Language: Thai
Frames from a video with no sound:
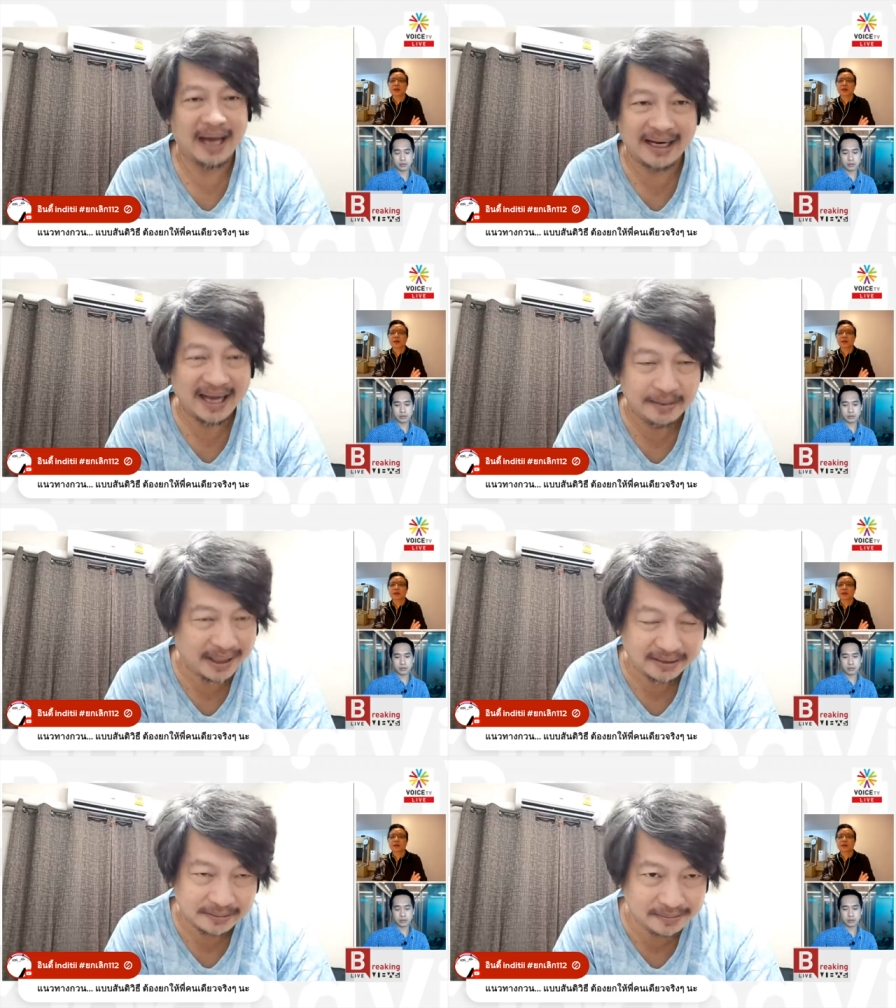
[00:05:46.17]
อะไร
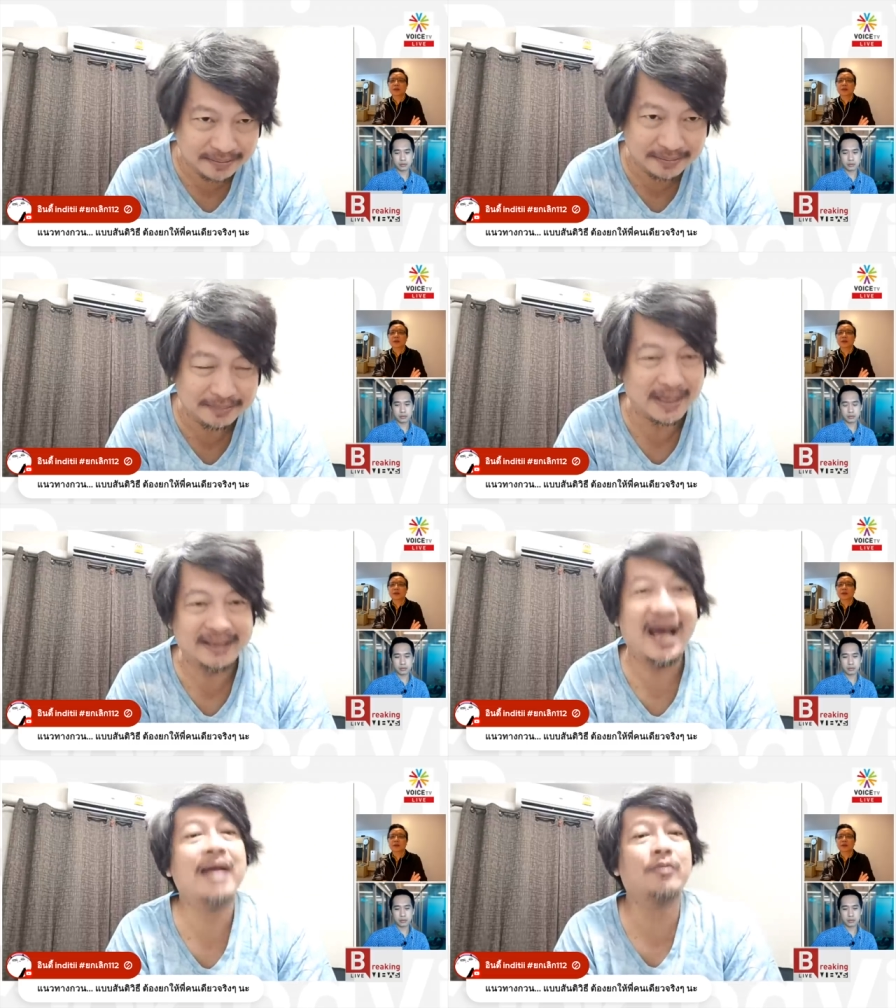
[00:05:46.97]
มันมัน
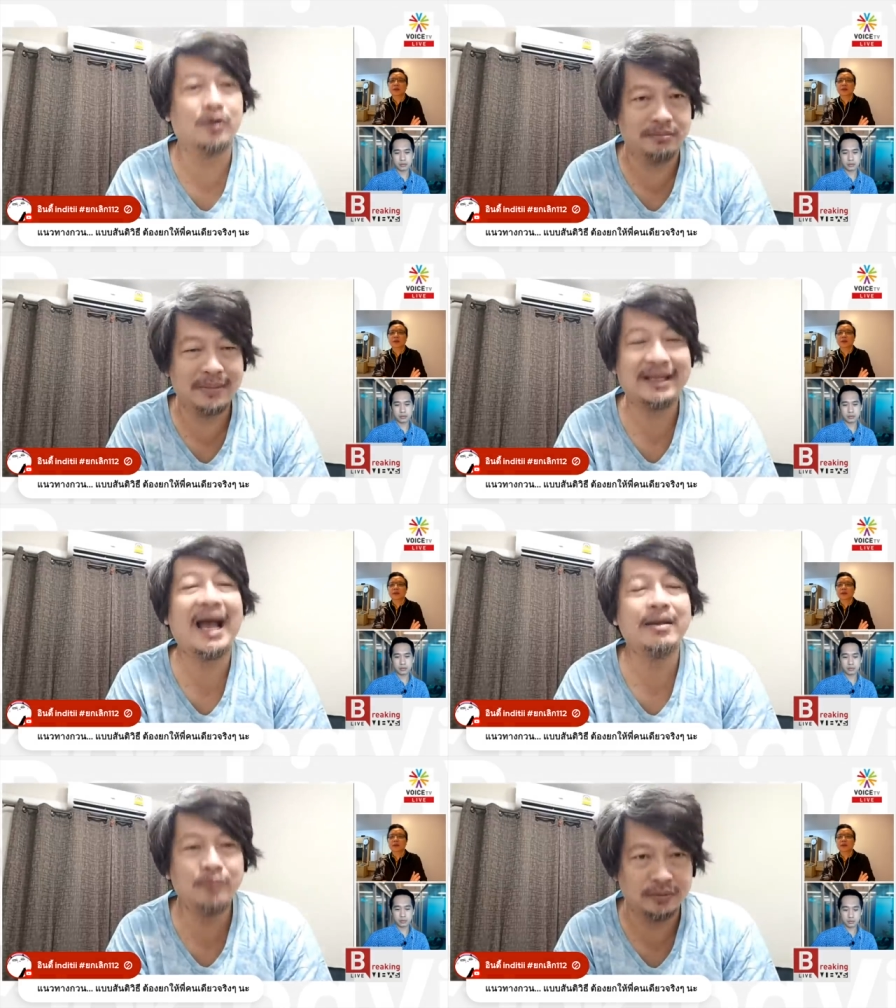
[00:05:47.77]
ได้หมด มัน
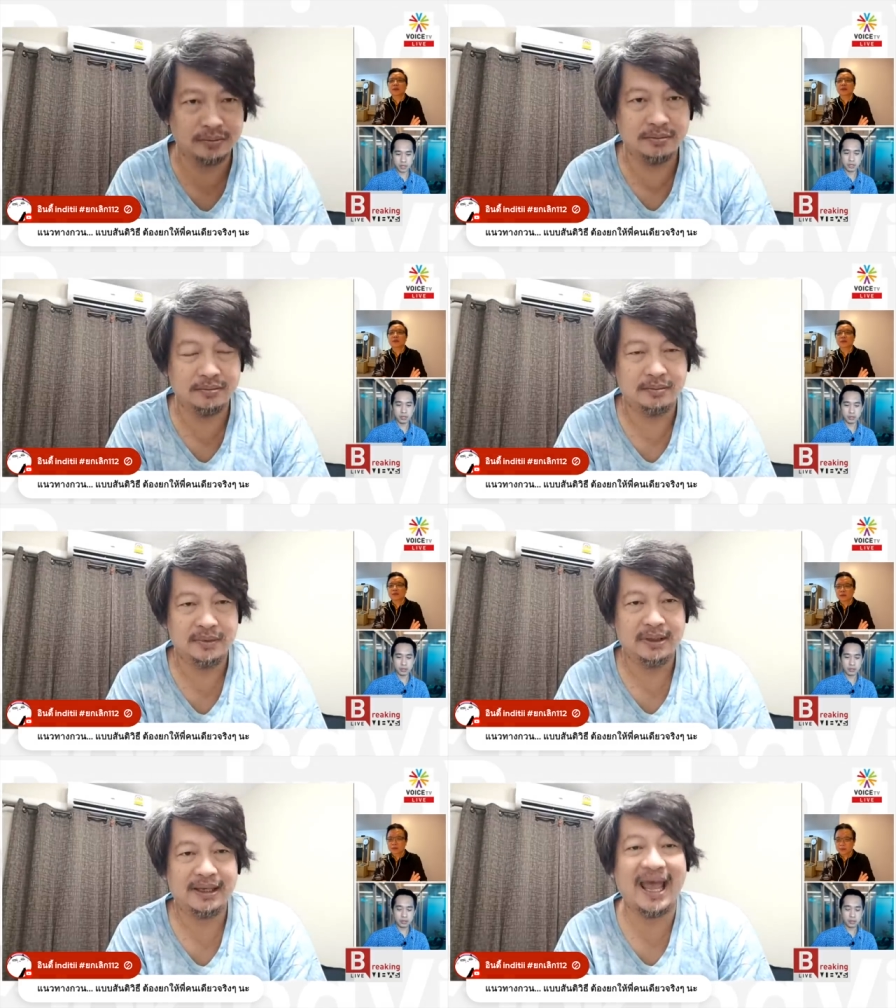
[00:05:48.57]
ง่ายหมด
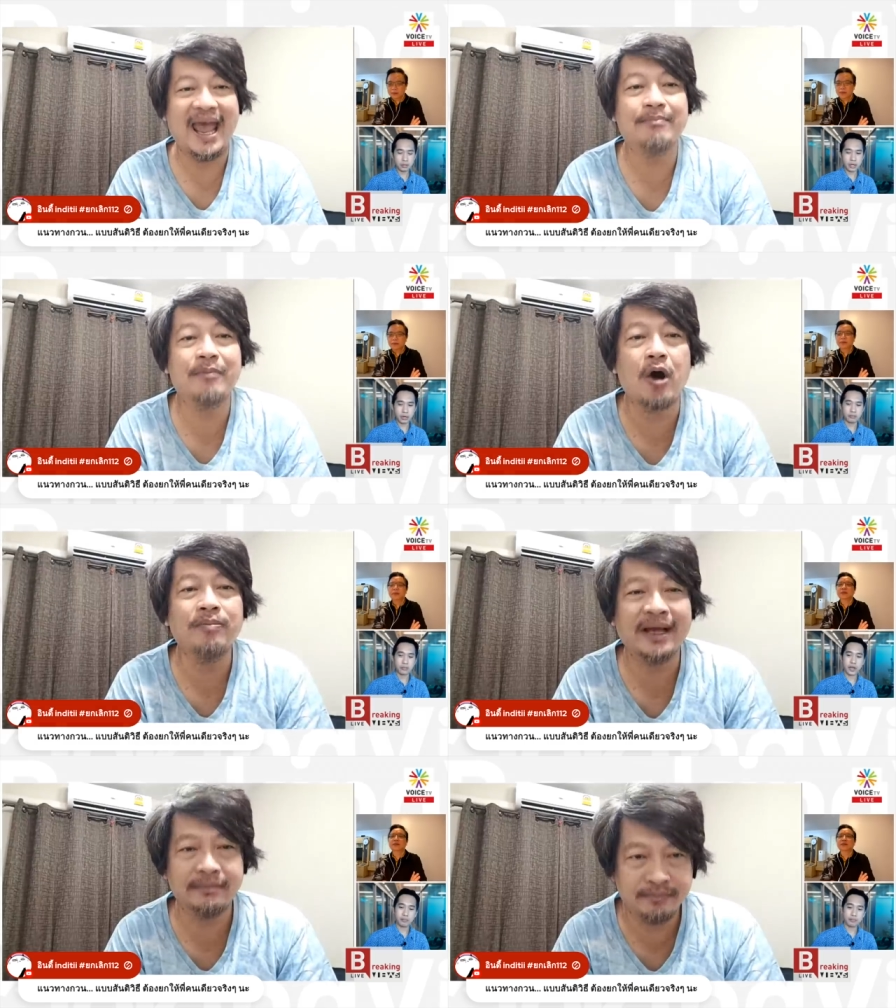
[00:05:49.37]
แกแอมพร้อม
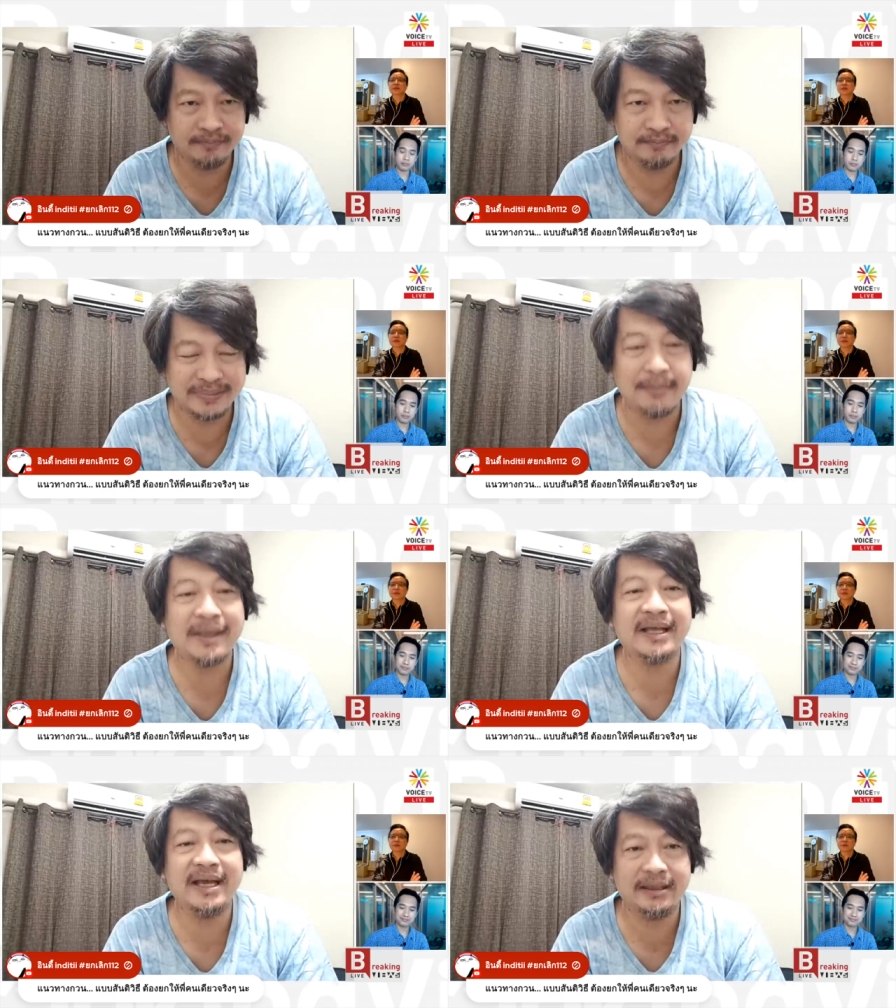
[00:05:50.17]
กันทั้งป
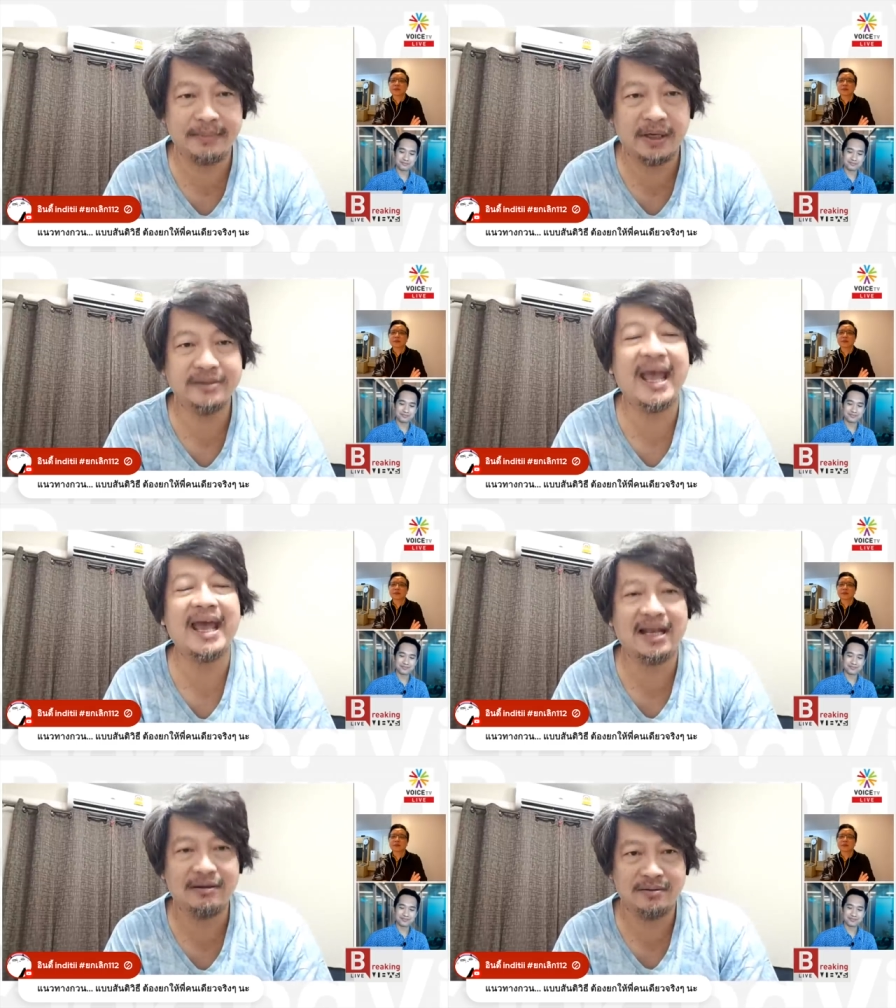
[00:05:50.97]
ระเทศเนี่ยมันก็แย่
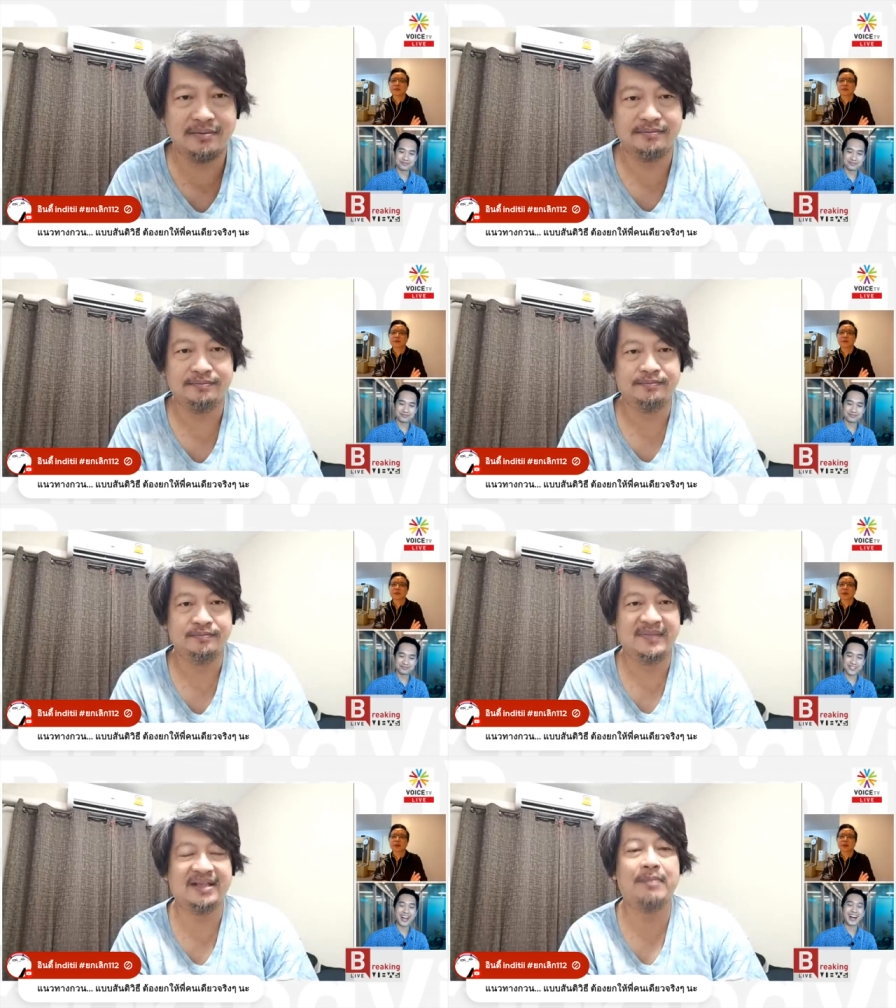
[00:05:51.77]
แล้ว
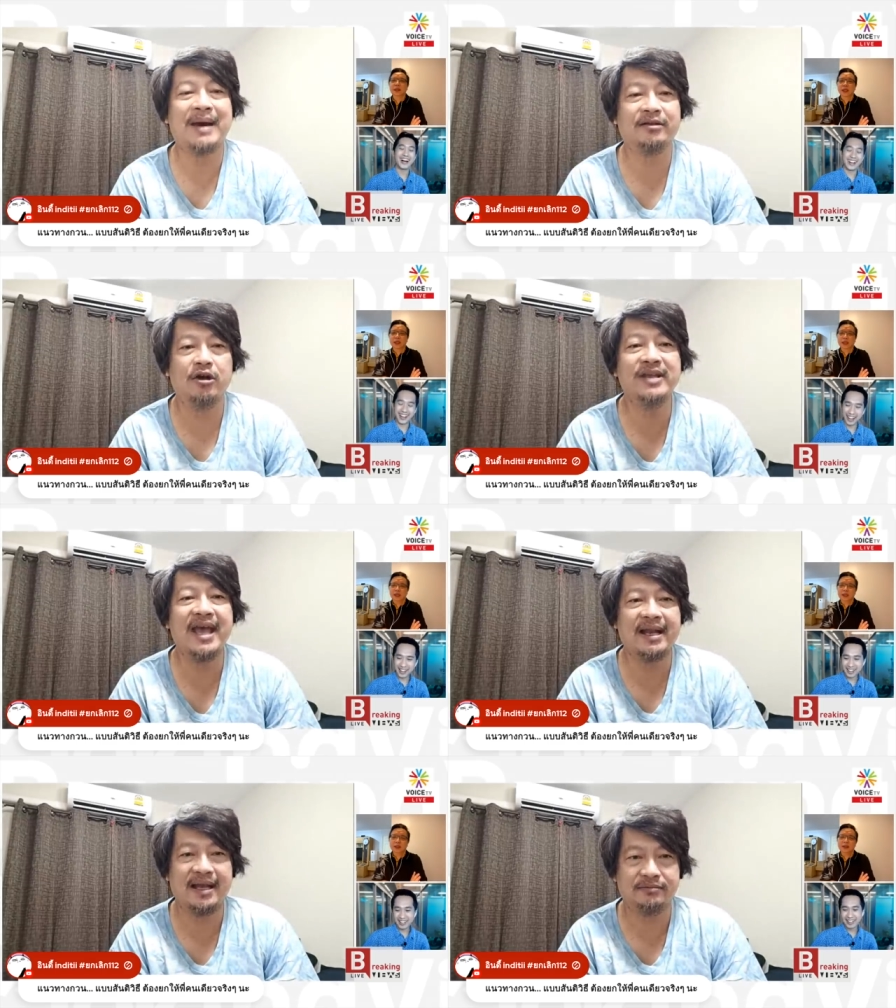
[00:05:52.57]
รัฐบาลก็
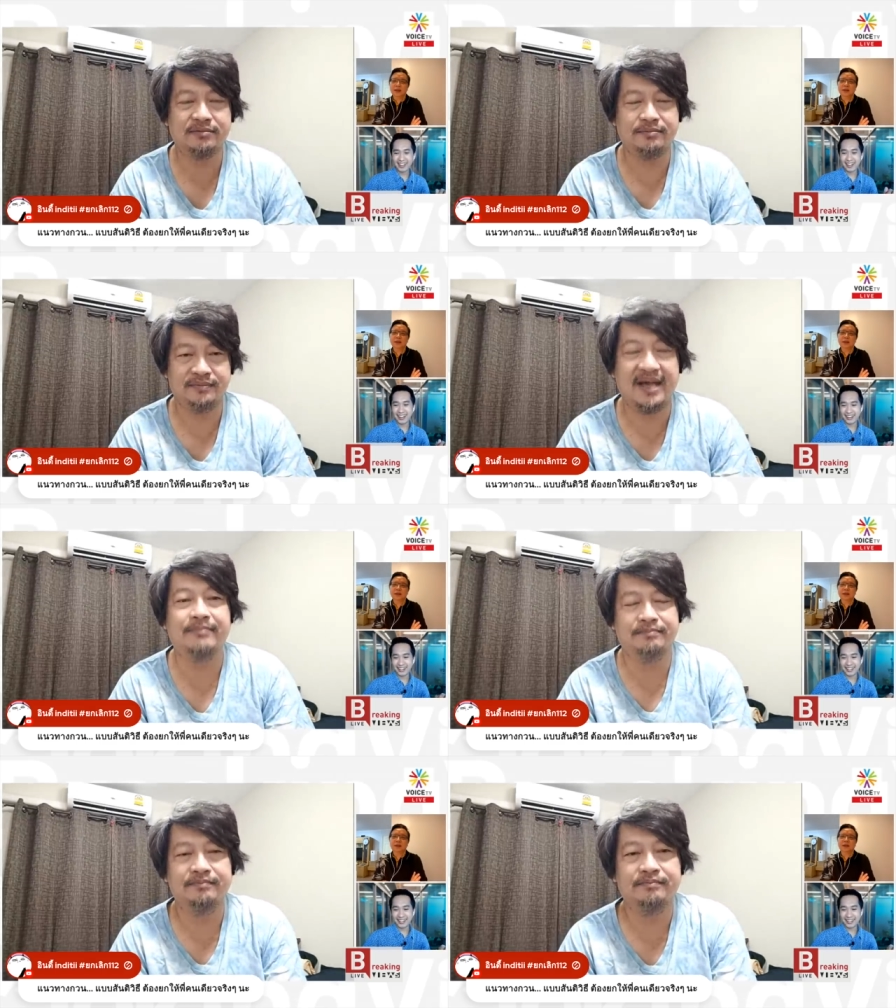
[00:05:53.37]
แย่แล้วนะครับ